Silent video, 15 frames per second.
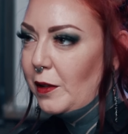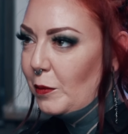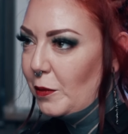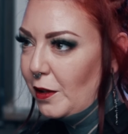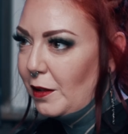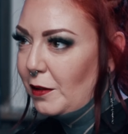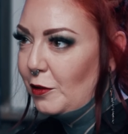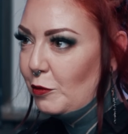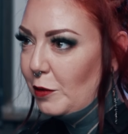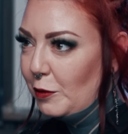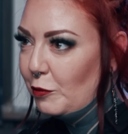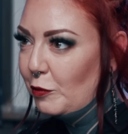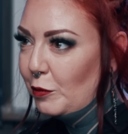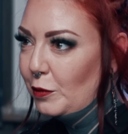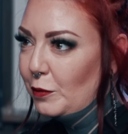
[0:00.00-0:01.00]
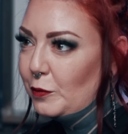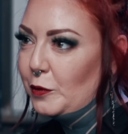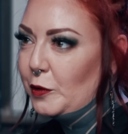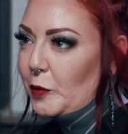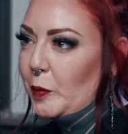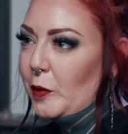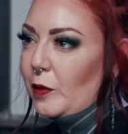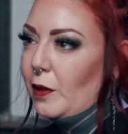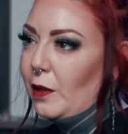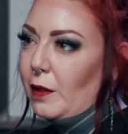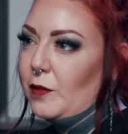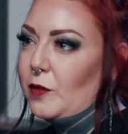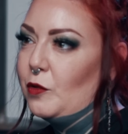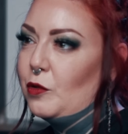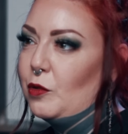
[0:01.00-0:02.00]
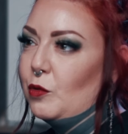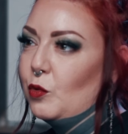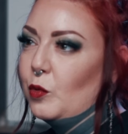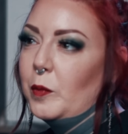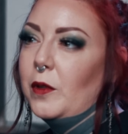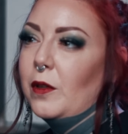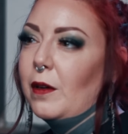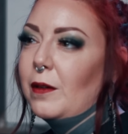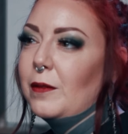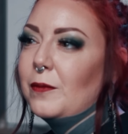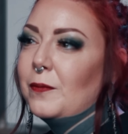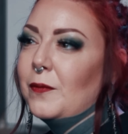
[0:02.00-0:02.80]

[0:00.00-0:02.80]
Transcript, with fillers: Madame Carly Dreadful und ich bin klassische Domina,